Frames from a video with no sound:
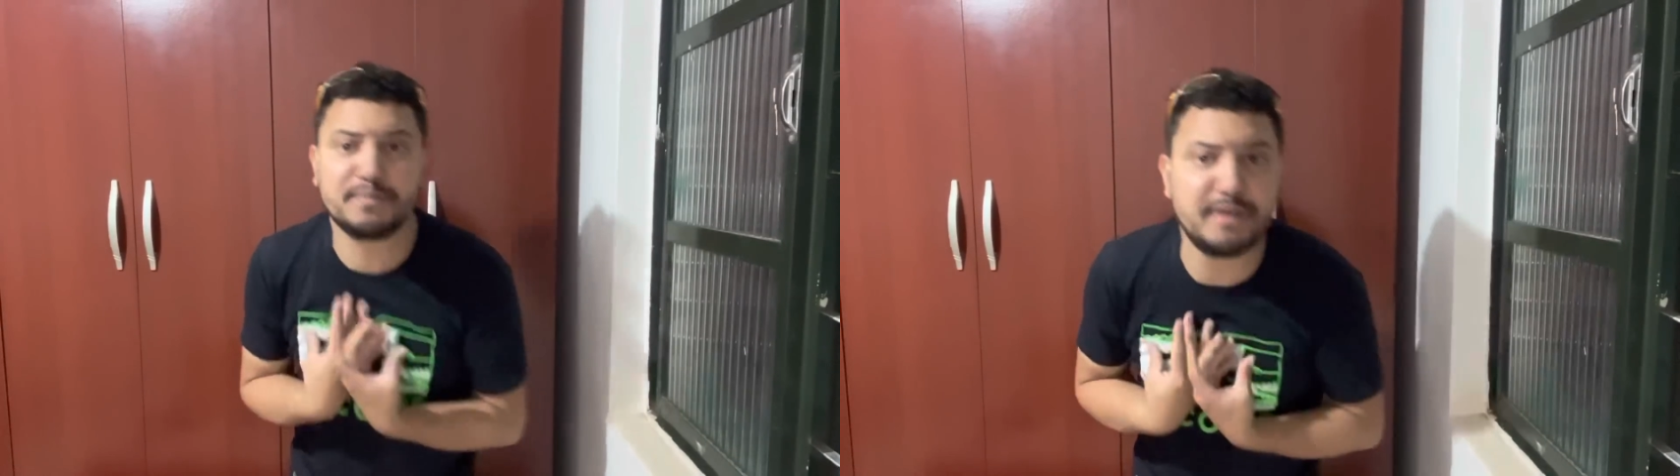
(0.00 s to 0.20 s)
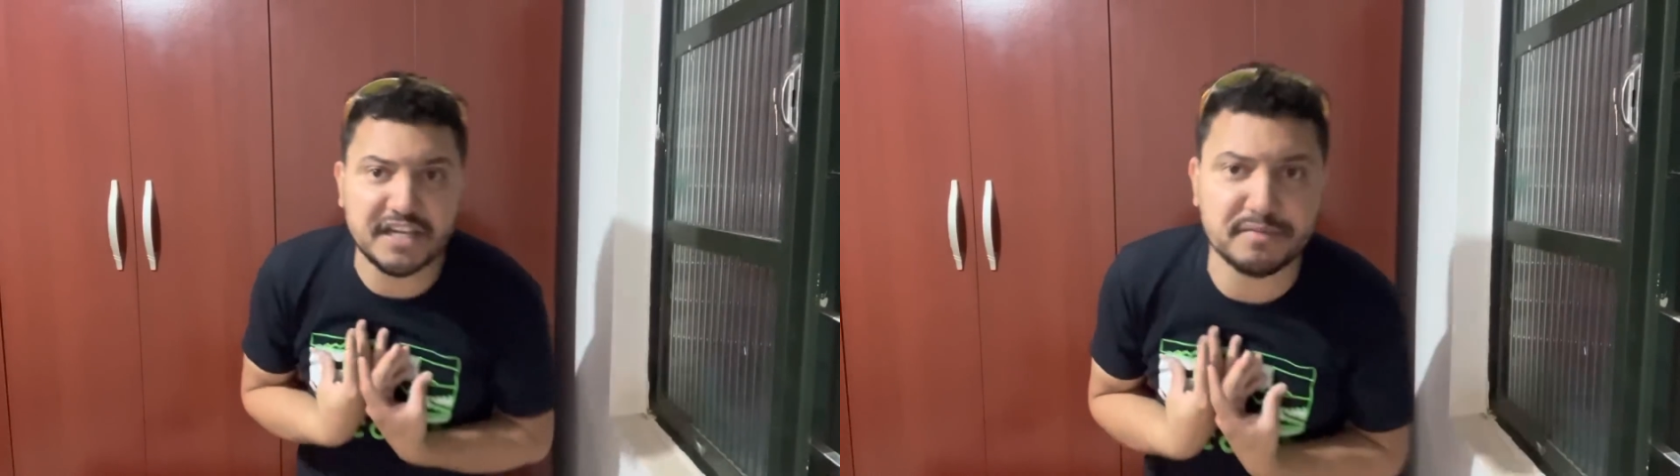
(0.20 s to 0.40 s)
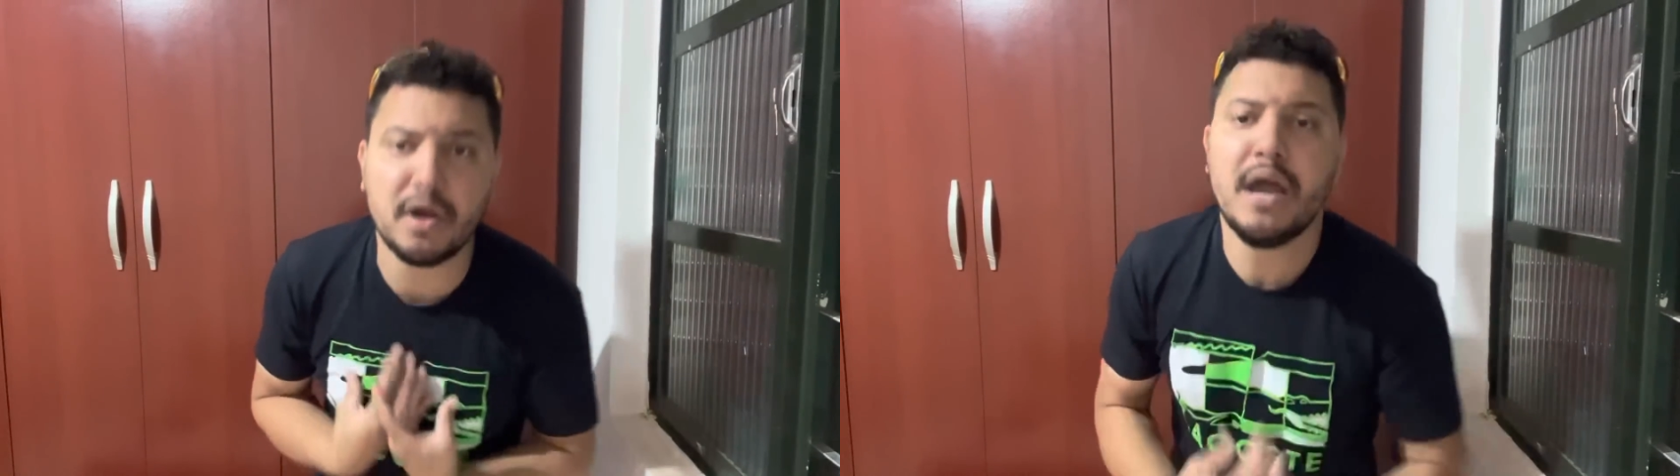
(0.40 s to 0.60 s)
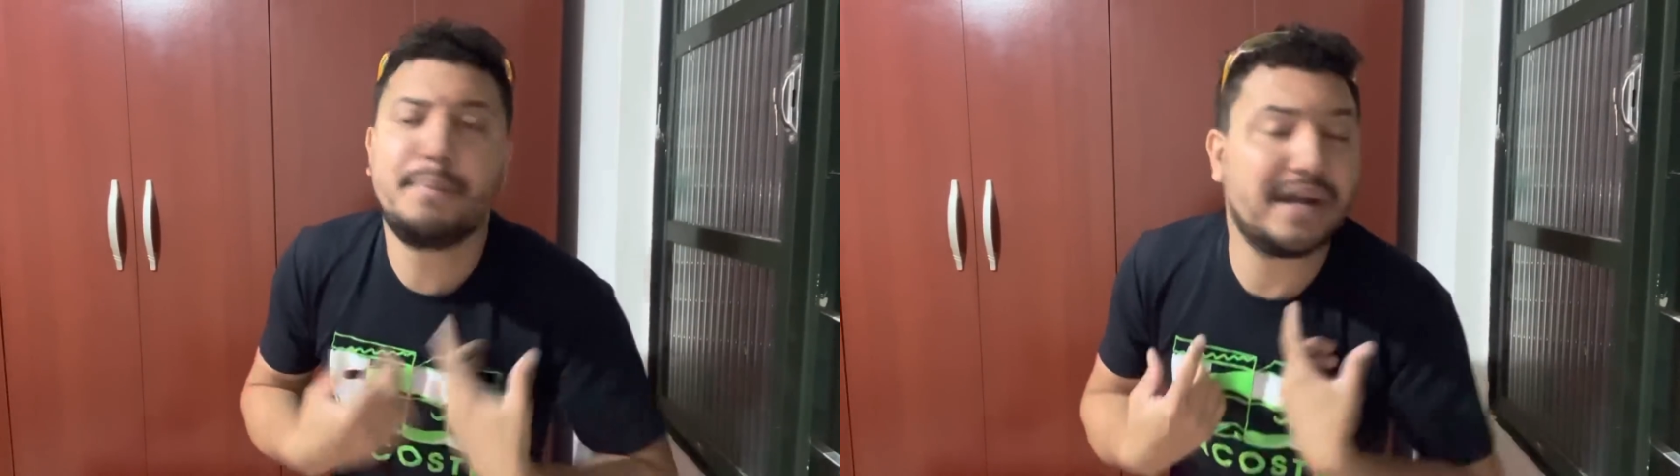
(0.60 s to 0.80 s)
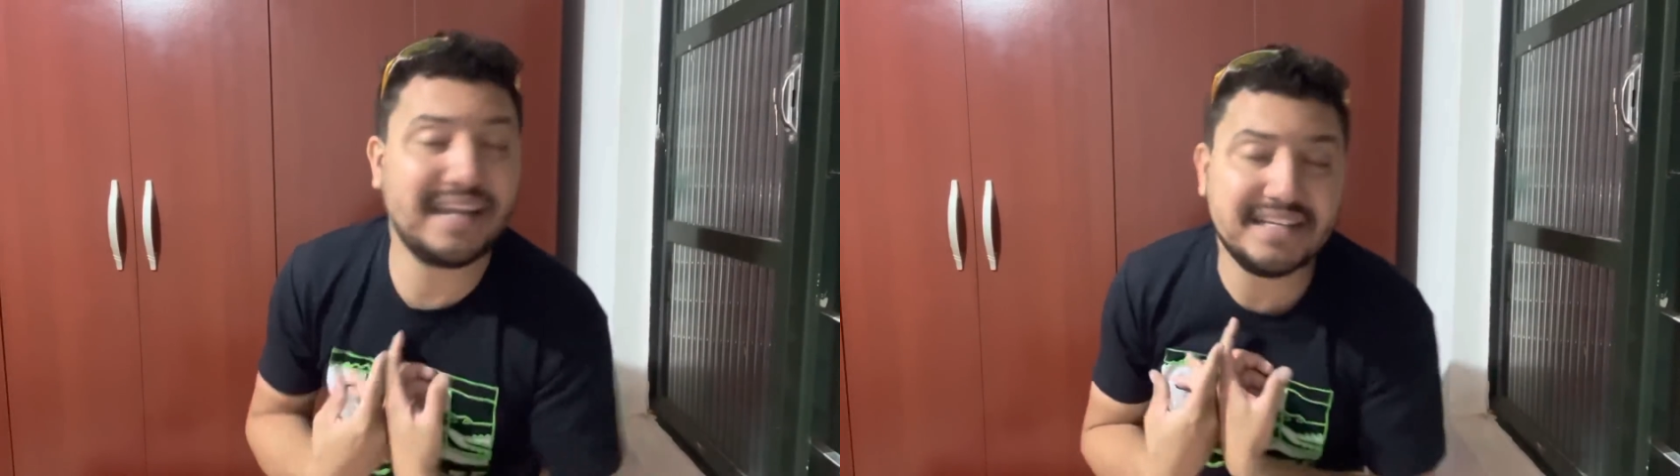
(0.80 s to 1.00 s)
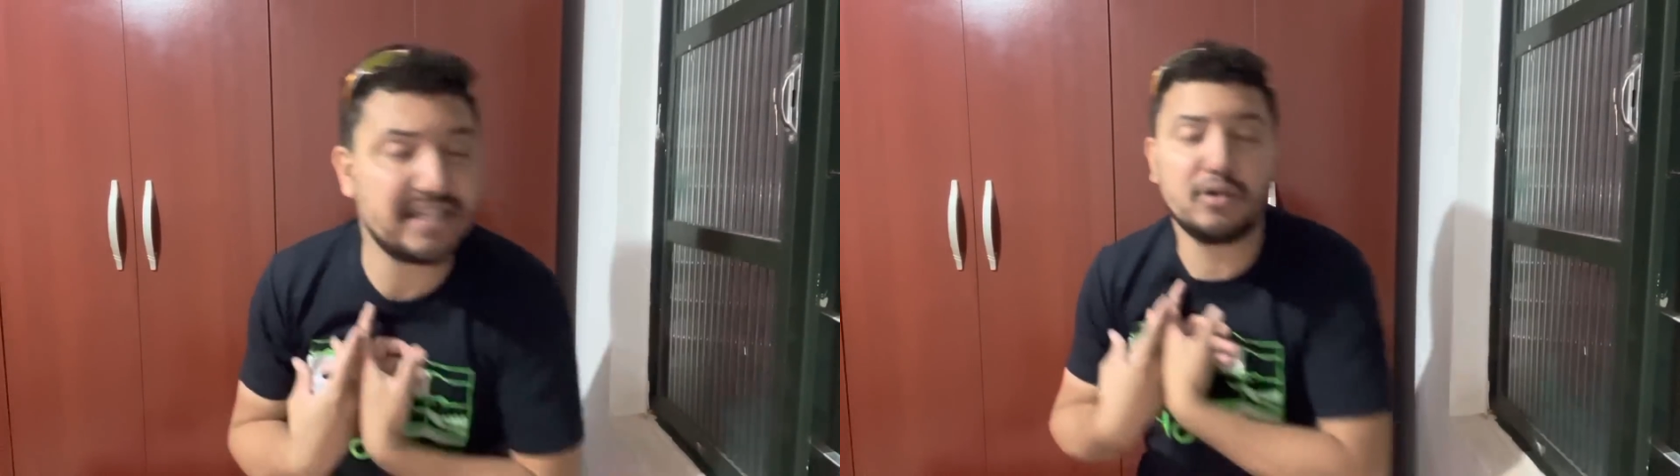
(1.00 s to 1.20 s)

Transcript: mesmos, pertence a